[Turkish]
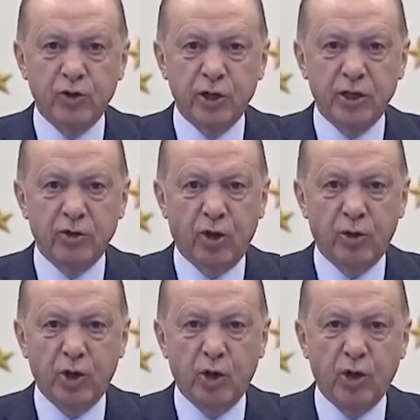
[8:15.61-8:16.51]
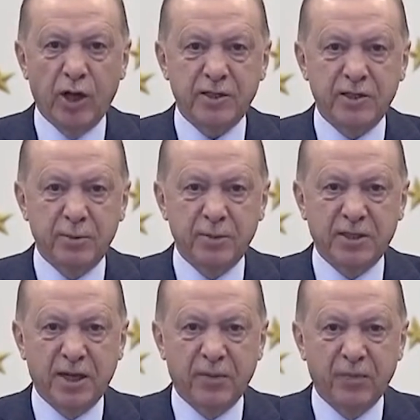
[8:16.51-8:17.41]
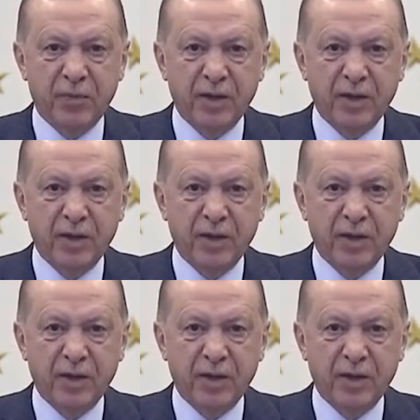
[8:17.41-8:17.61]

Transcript: yıl dönümüne ulaştığımızda